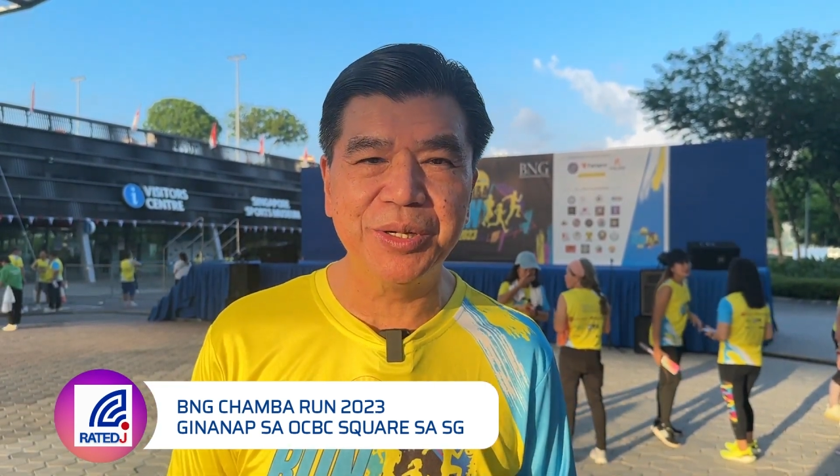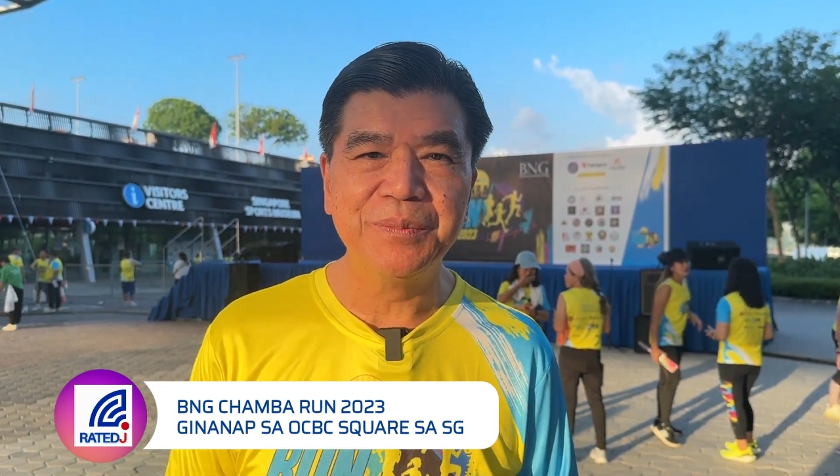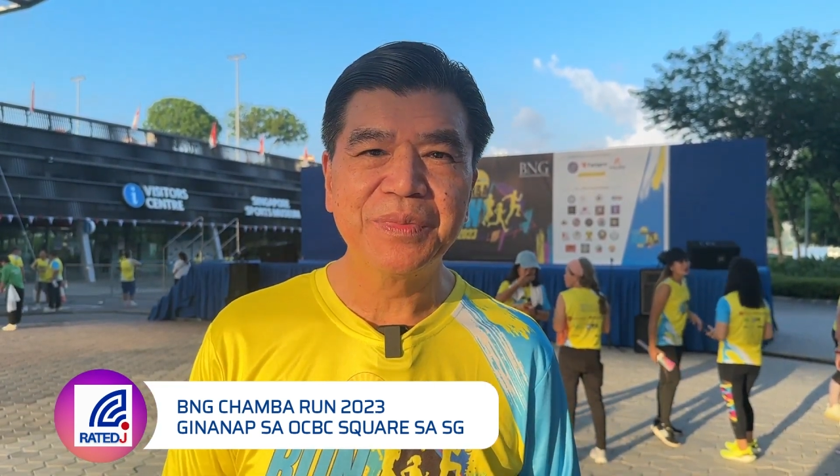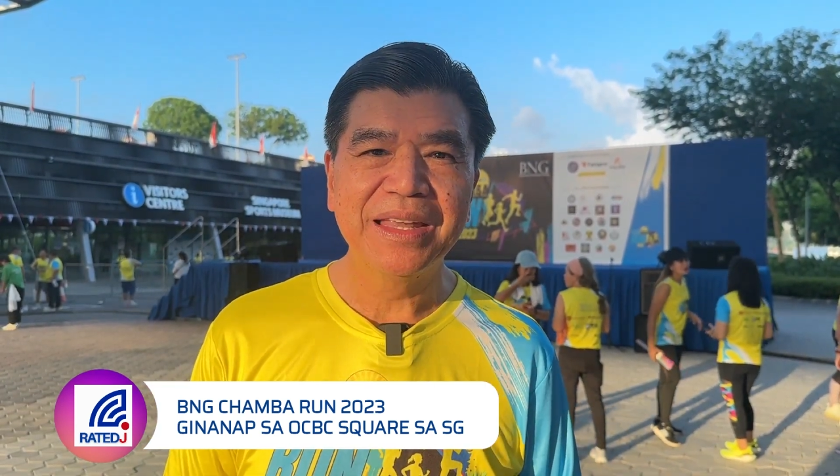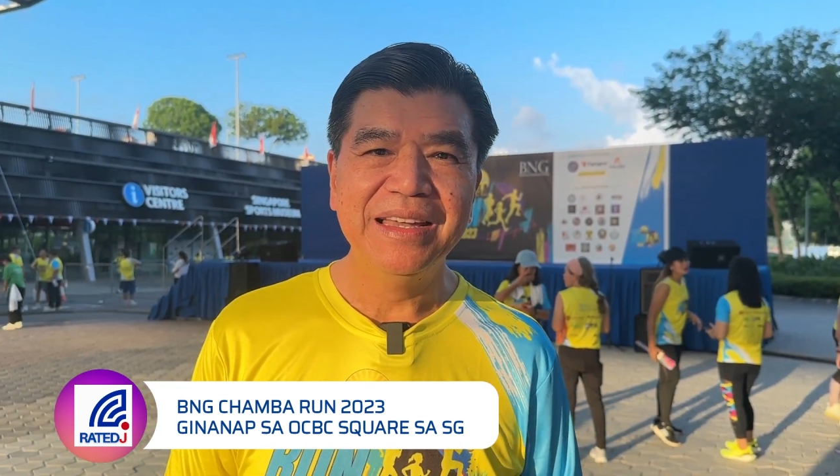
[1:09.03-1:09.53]
No?
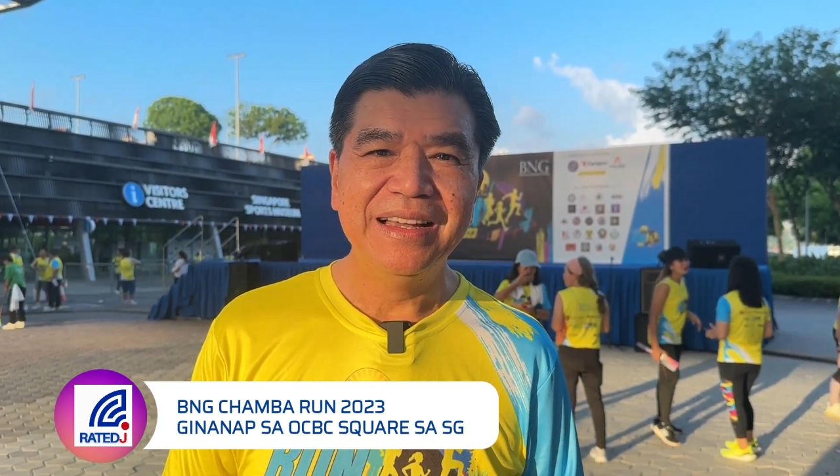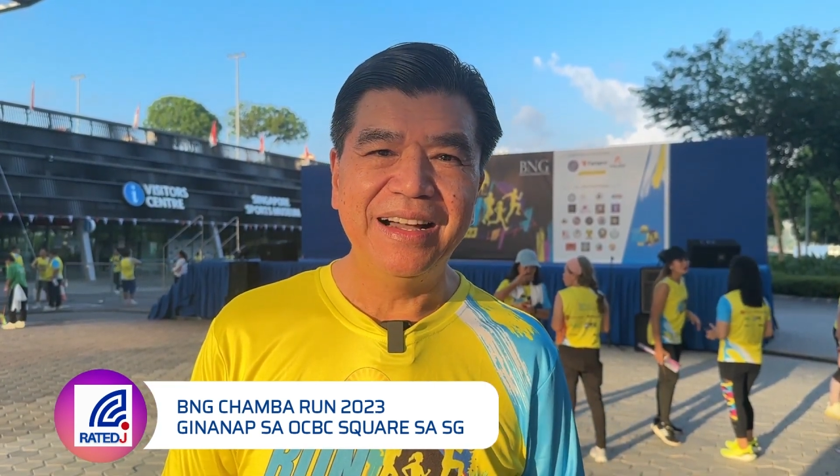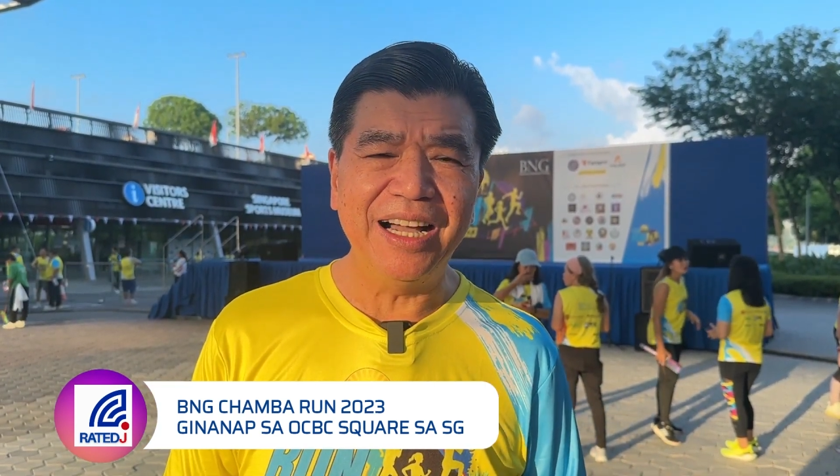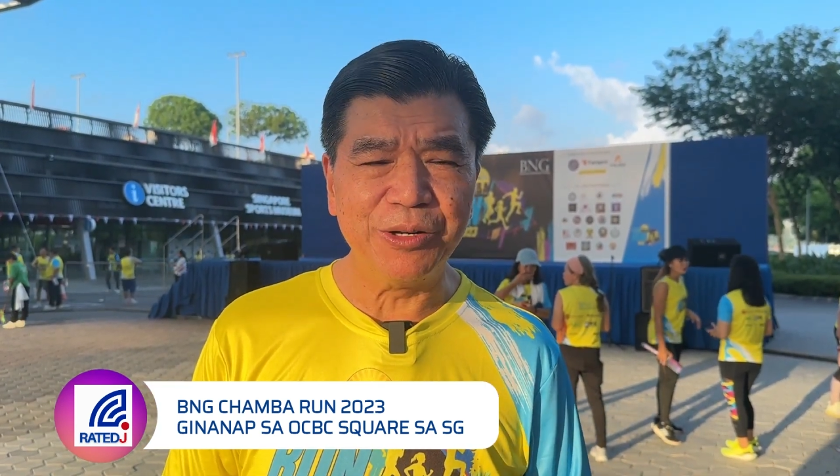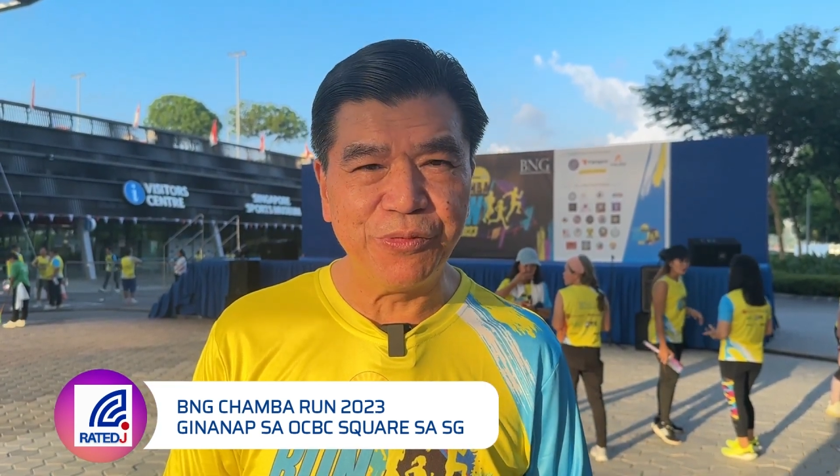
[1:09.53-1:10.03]

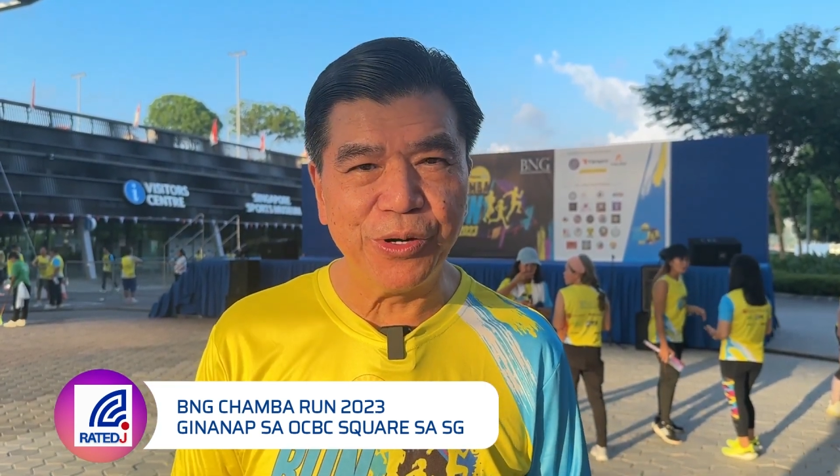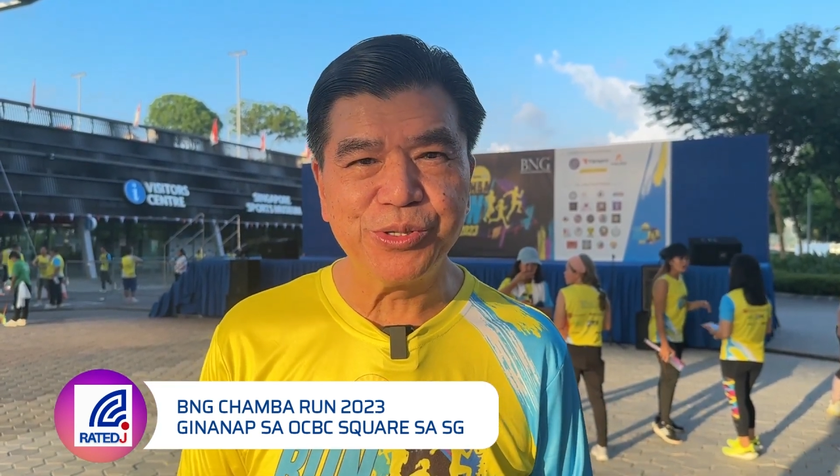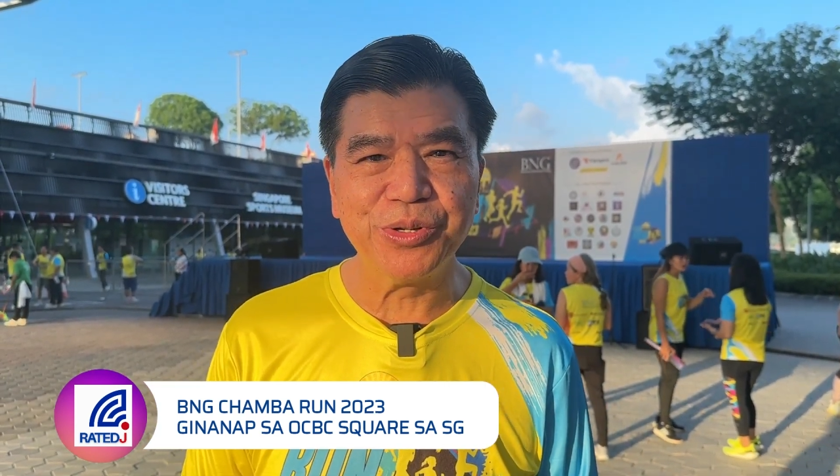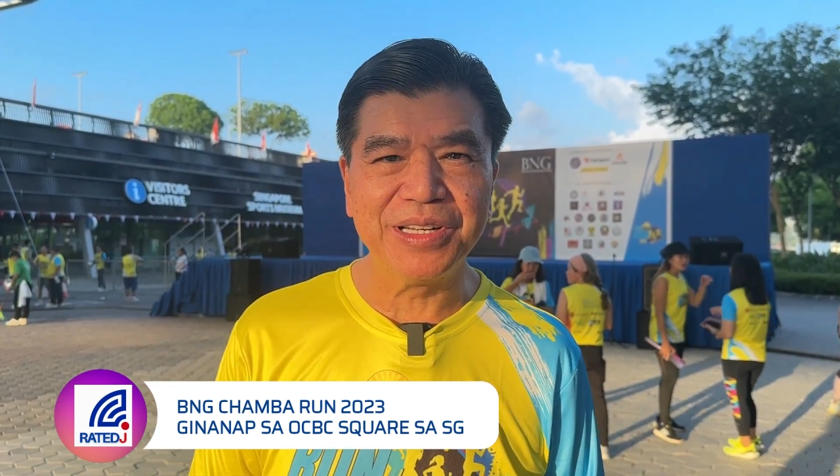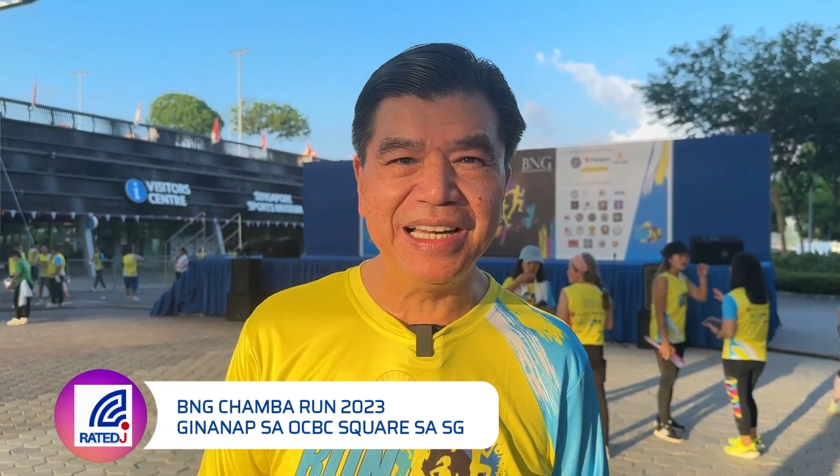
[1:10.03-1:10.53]
Uh,
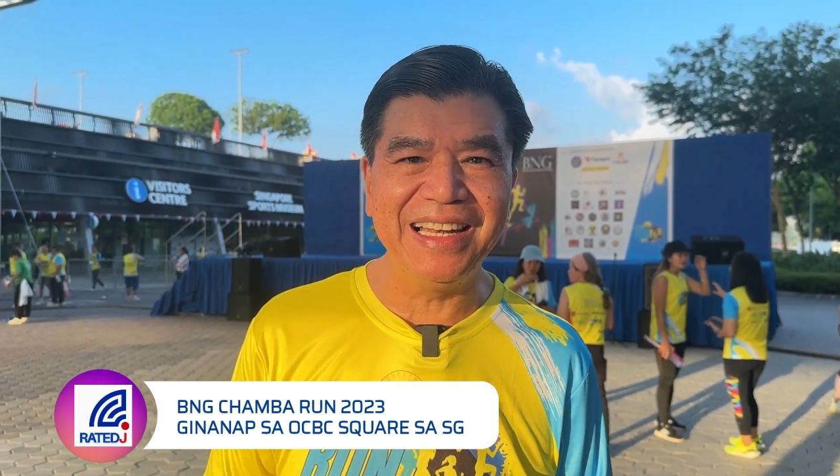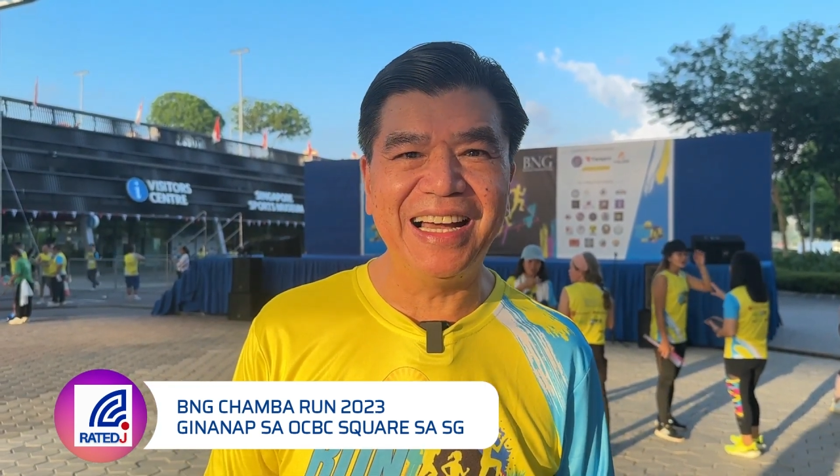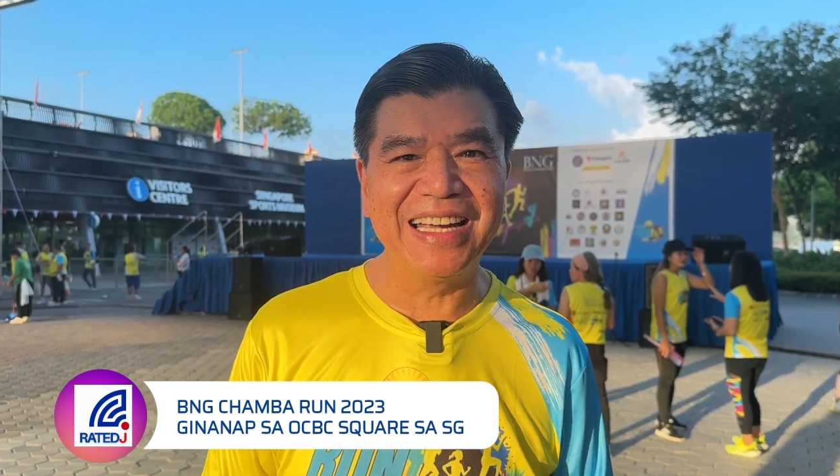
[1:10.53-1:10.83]
unfortunately,